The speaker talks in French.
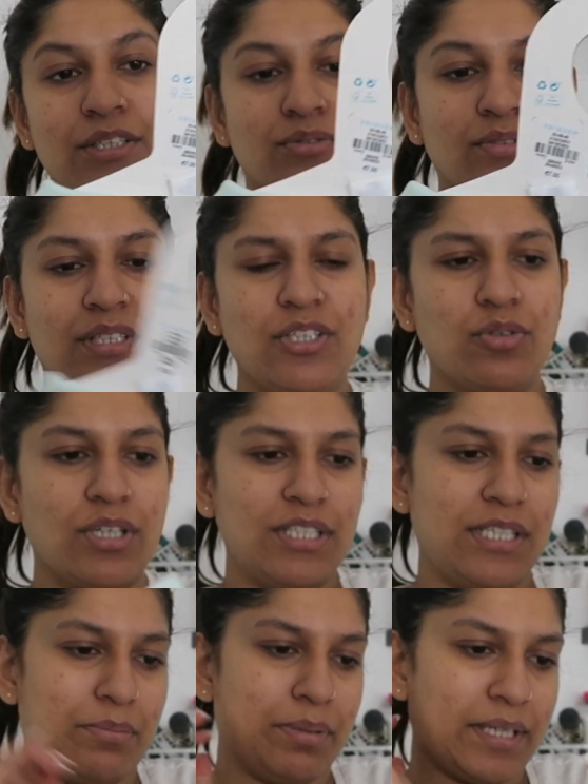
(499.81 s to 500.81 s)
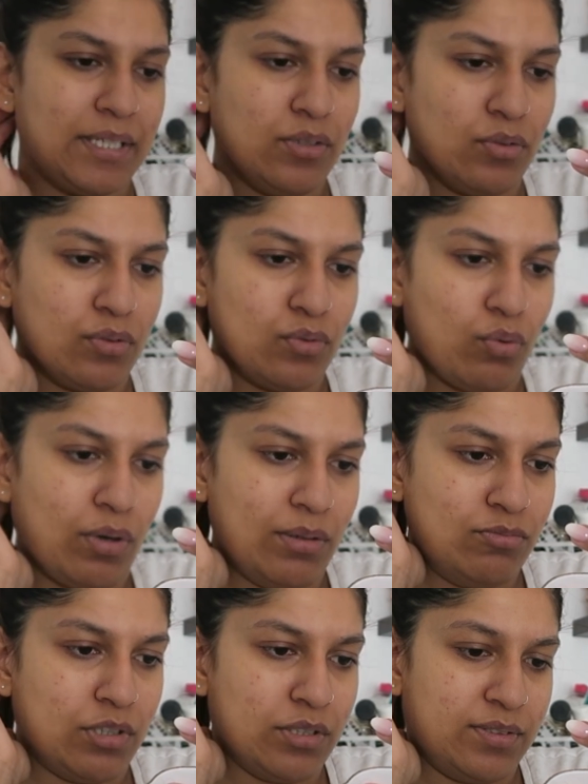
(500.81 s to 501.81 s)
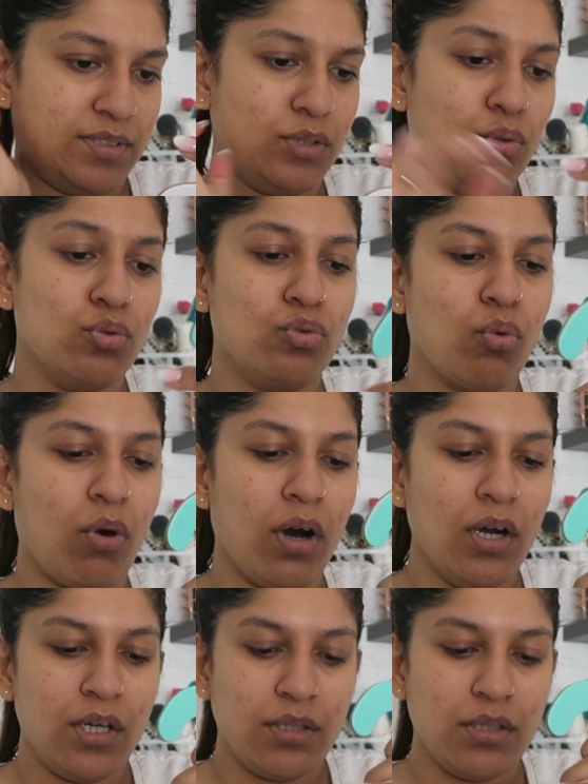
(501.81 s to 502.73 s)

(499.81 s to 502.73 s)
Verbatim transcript: Donc ça, je crois que je l'ai pris en 3 mois, 0,3.